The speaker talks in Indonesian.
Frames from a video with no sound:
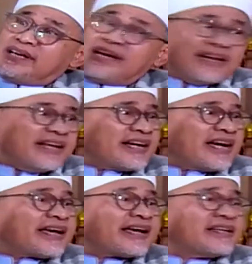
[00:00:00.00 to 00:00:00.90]
nenek
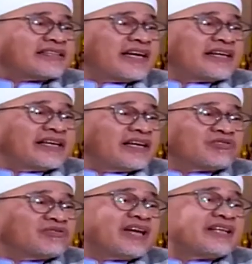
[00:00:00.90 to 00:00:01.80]
kakek kita ada yang
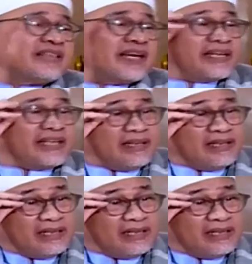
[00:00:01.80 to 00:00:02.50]
sudah tiada.